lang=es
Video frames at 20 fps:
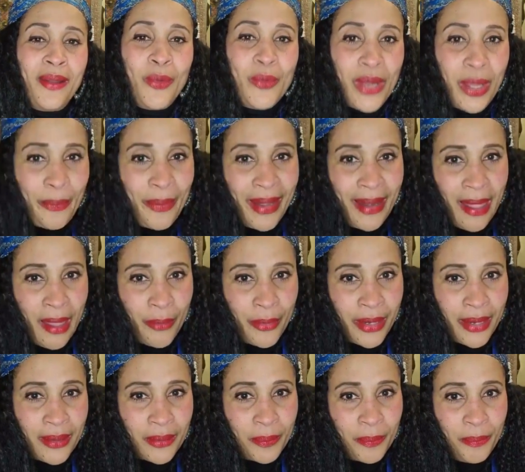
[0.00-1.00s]
una
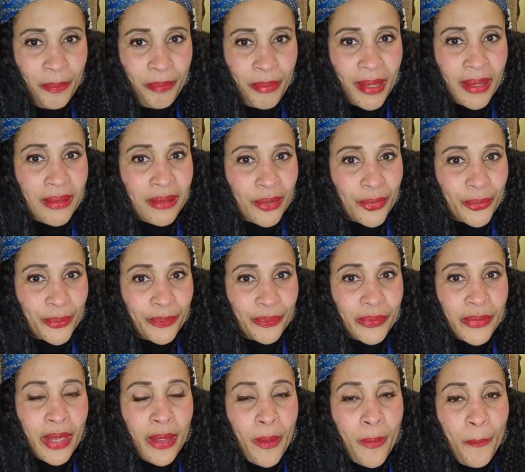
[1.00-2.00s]
palabra, perdón,
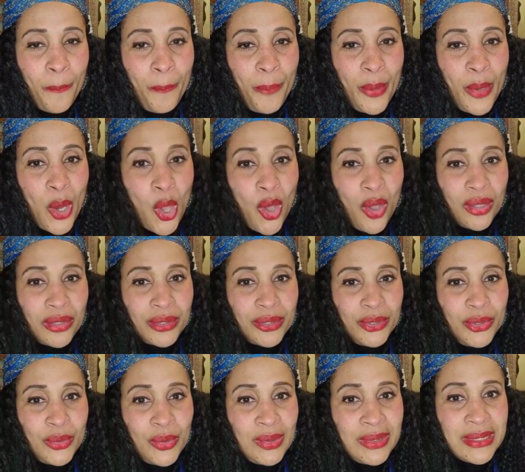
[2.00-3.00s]

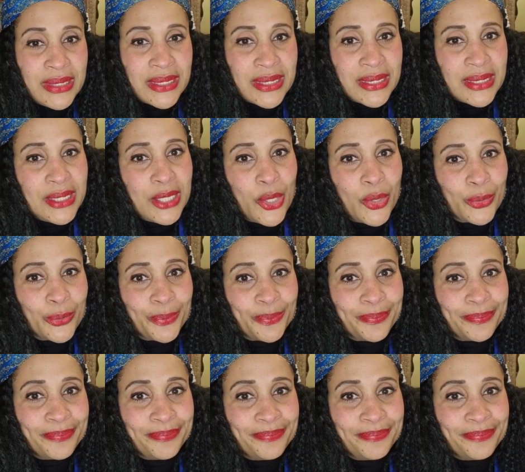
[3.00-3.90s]
producción.